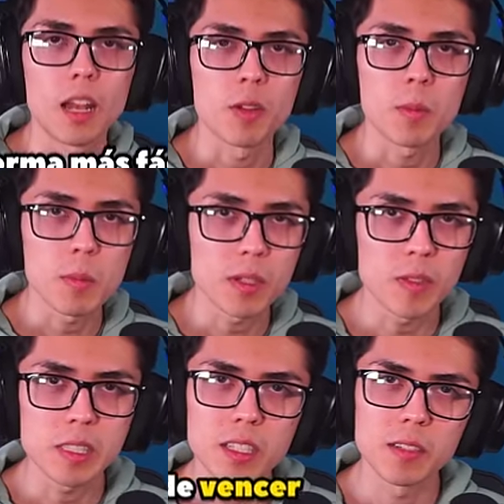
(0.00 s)
forma más
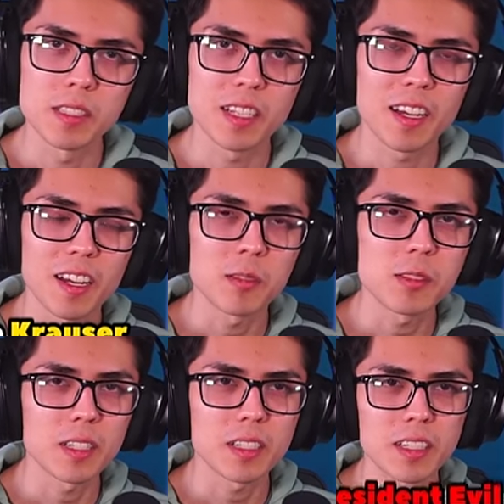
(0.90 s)
fácil de vencer a
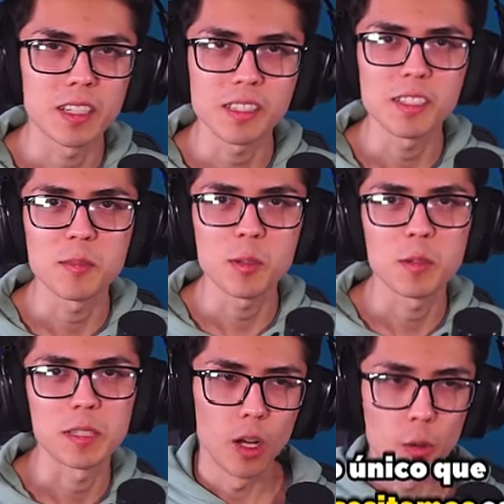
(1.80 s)
Krauser en Resident Evil
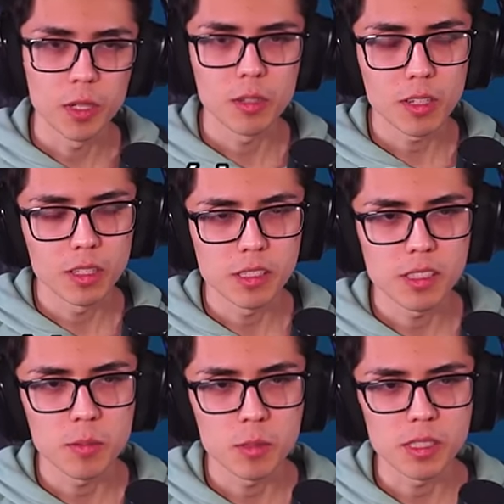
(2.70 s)
4. Lo único que
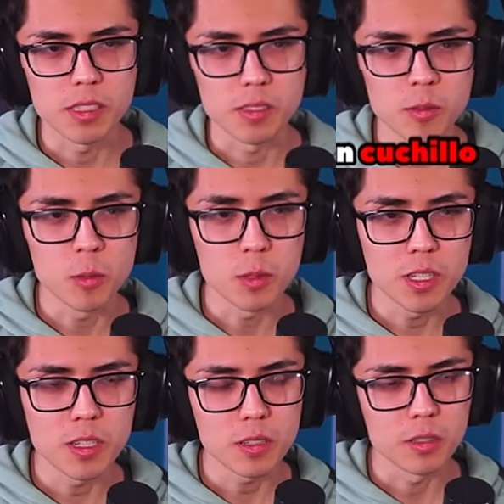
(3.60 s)
necesitamos es un
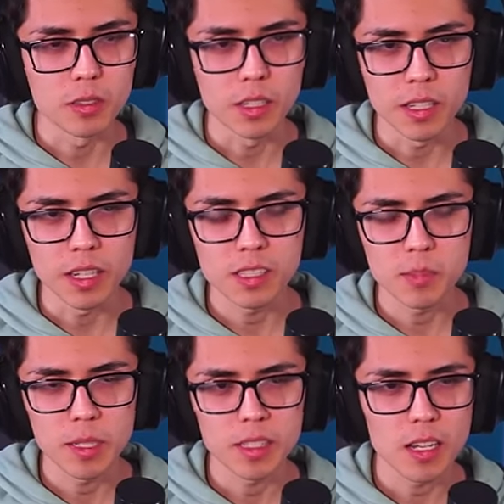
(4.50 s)
cuchillo y ganas de
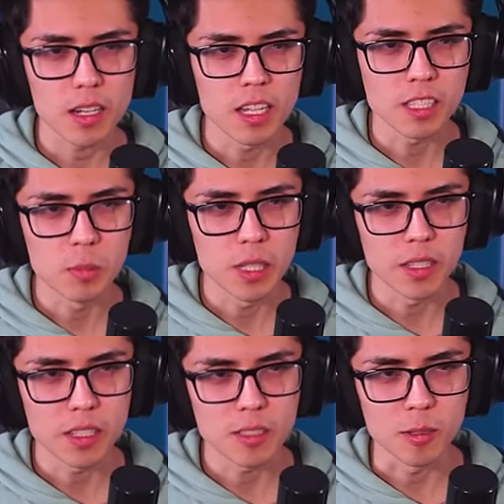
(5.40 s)
matar ex
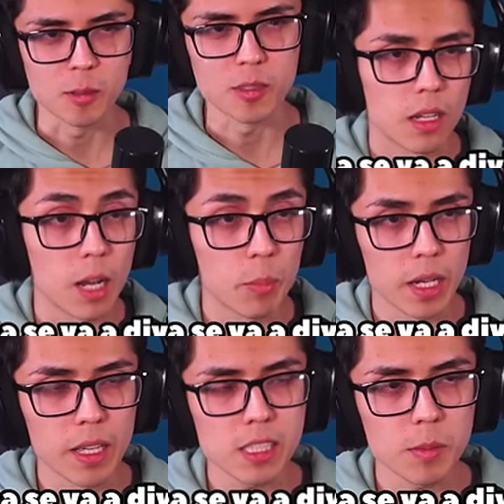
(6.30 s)
militares locos. La
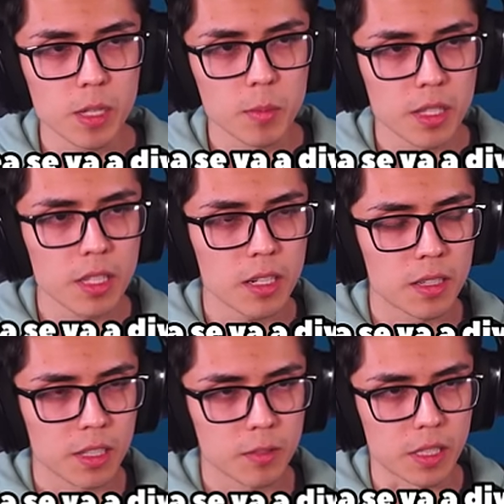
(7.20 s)
pelea se va a dividir en
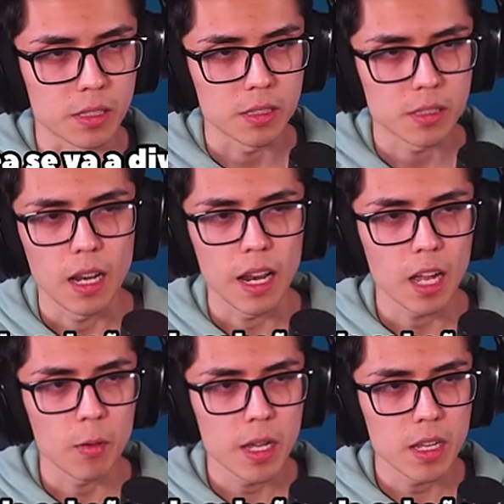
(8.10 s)
tres fases. La
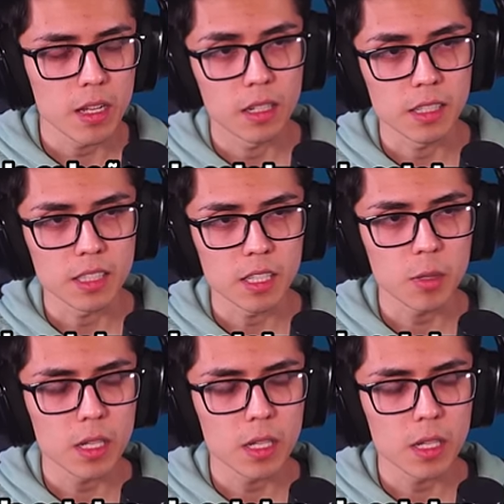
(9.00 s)
cabaña, la estatua